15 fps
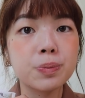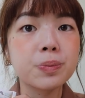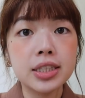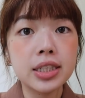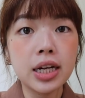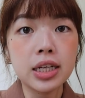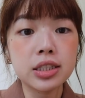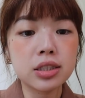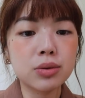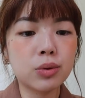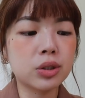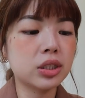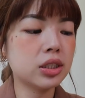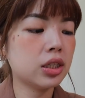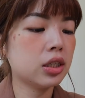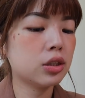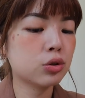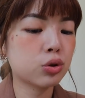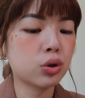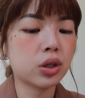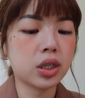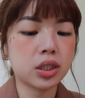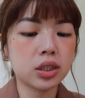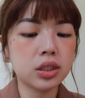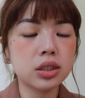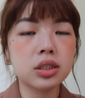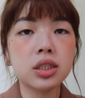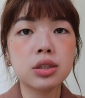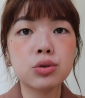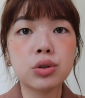那再来是我今天的唇，
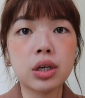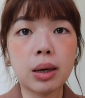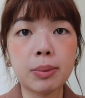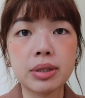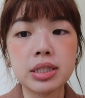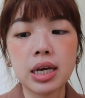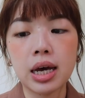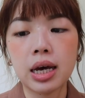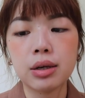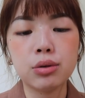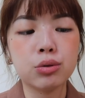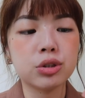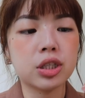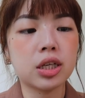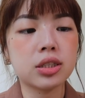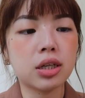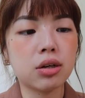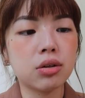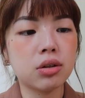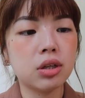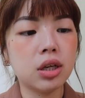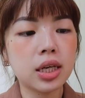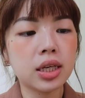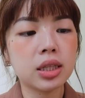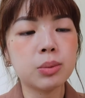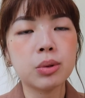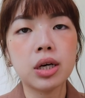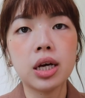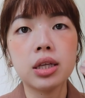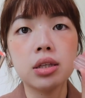今天唇也还没擦，因为我现在才擦给你
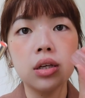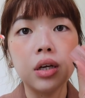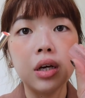们看。